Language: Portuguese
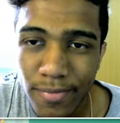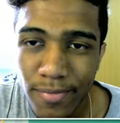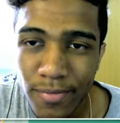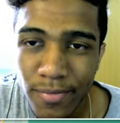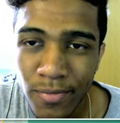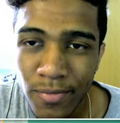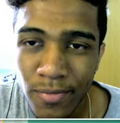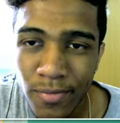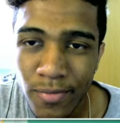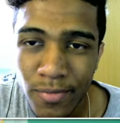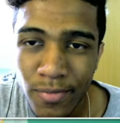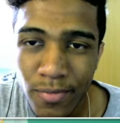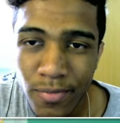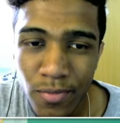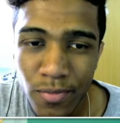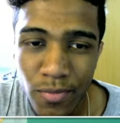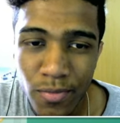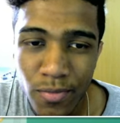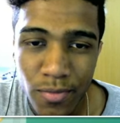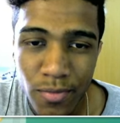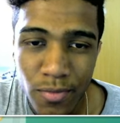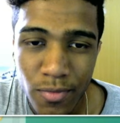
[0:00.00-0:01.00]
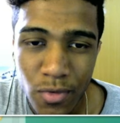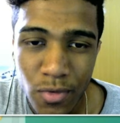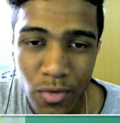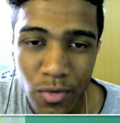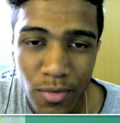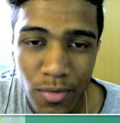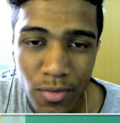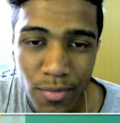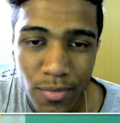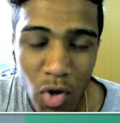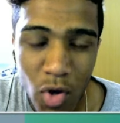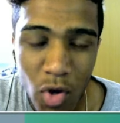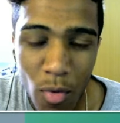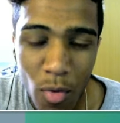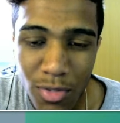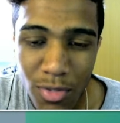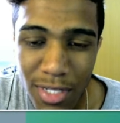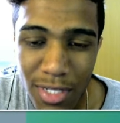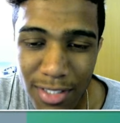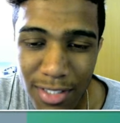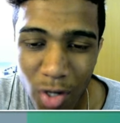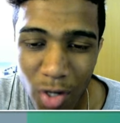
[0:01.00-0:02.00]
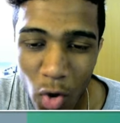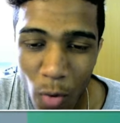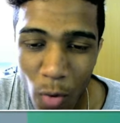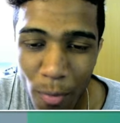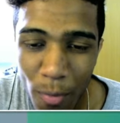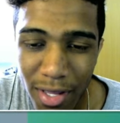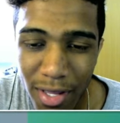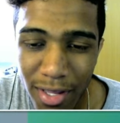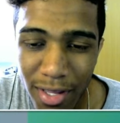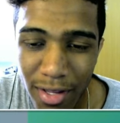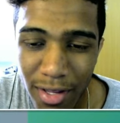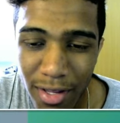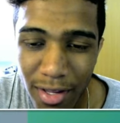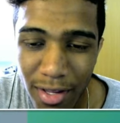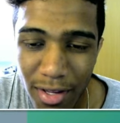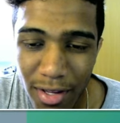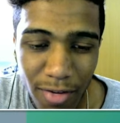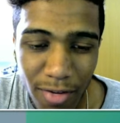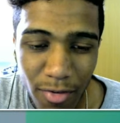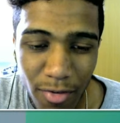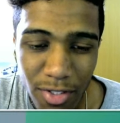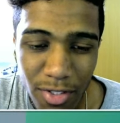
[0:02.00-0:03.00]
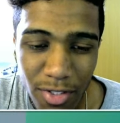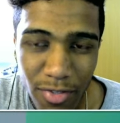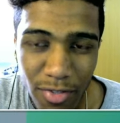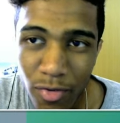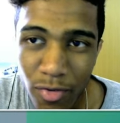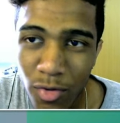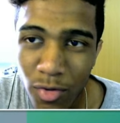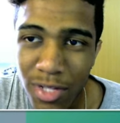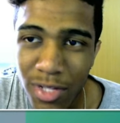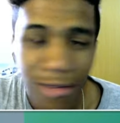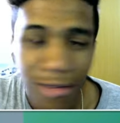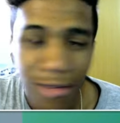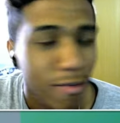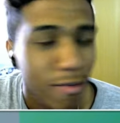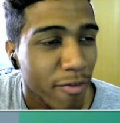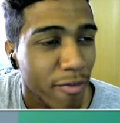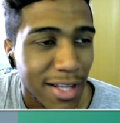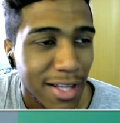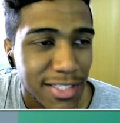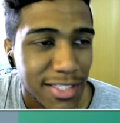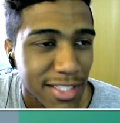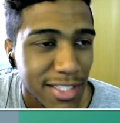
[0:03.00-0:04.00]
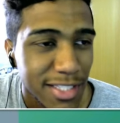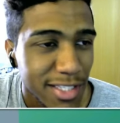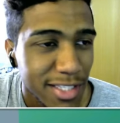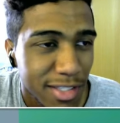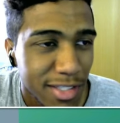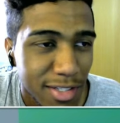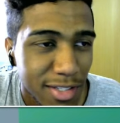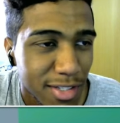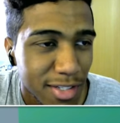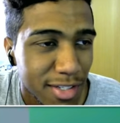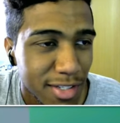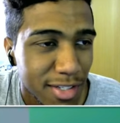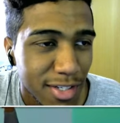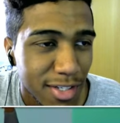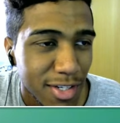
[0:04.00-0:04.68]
Hum. Tem como usar essa roupa aqui? Cara, eu vou, vou, usar, vou ficar assim.